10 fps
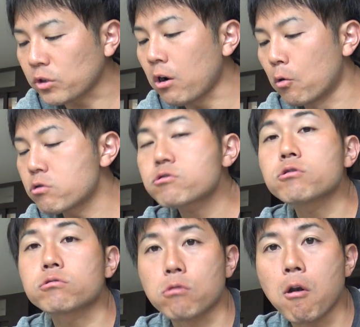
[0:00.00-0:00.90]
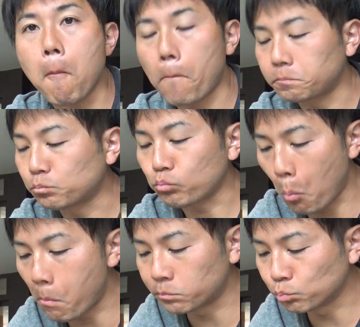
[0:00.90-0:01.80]
あ美味しいですね
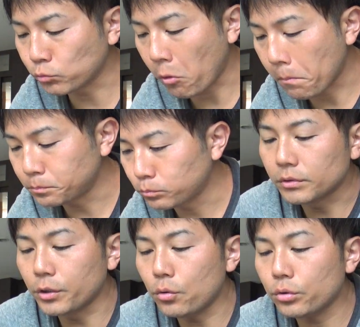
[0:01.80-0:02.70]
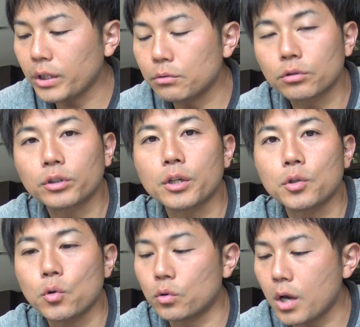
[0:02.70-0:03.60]
うん日本で売って
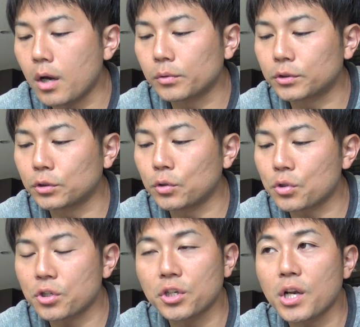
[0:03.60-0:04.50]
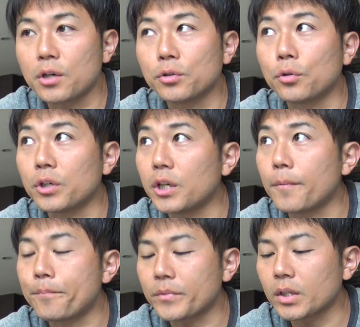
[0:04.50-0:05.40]
るような普通のシリアルより
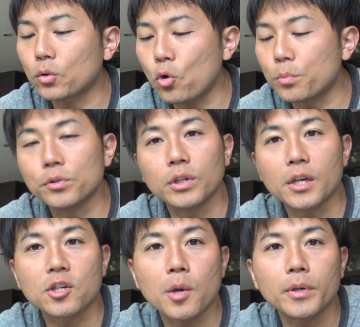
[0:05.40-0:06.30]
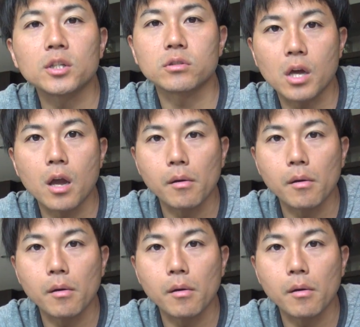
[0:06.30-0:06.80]
糖分が控えめですね